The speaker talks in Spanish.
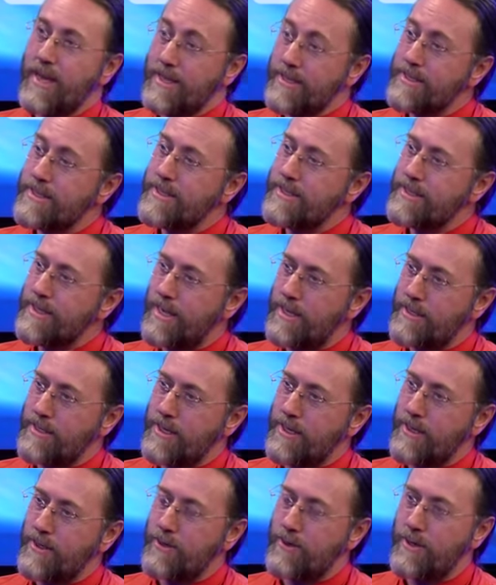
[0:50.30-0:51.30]
es en
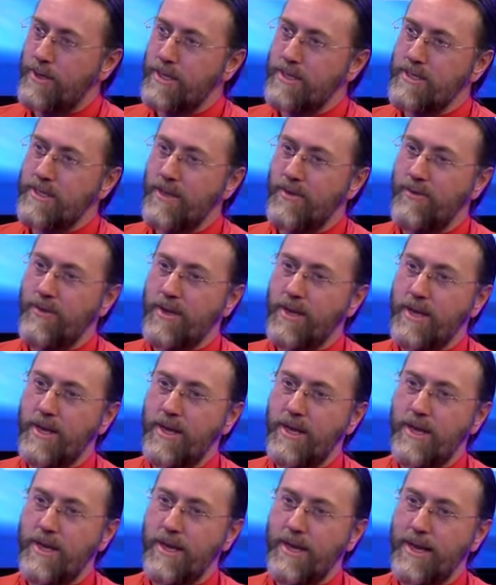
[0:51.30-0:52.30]
sánscrito,
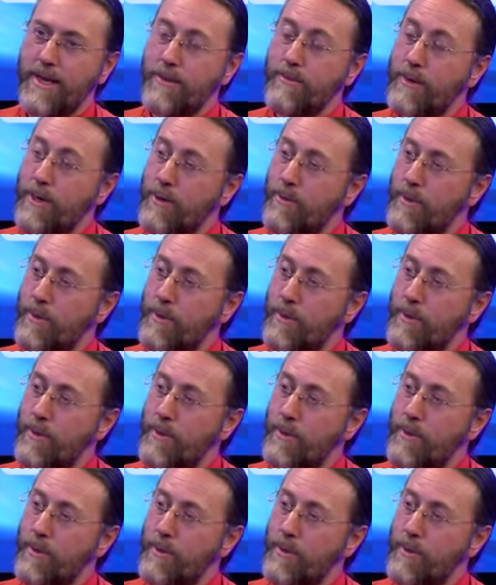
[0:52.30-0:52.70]
significa hermano